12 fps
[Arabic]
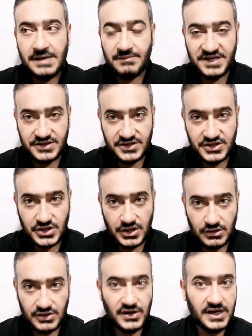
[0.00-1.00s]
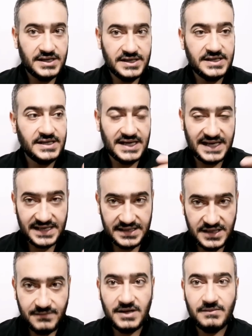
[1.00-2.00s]
ما نديش الرضعة
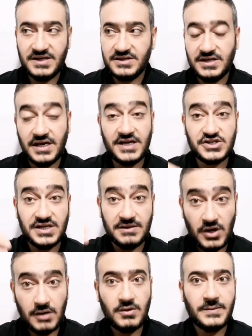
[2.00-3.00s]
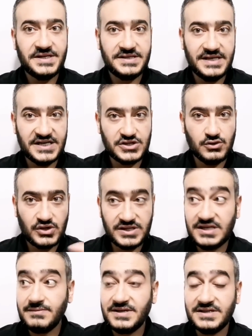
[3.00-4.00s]
للخادمة ما نديهاش لماما ما نديهاش
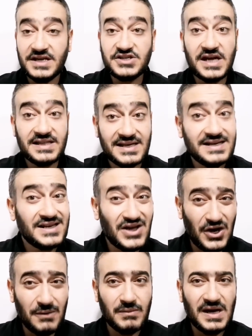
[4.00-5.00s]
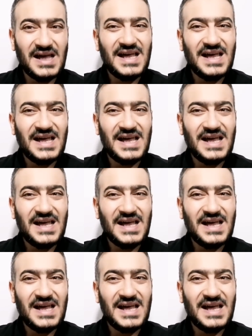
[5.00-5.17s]
لأختنا ما نديهاش حتى للأب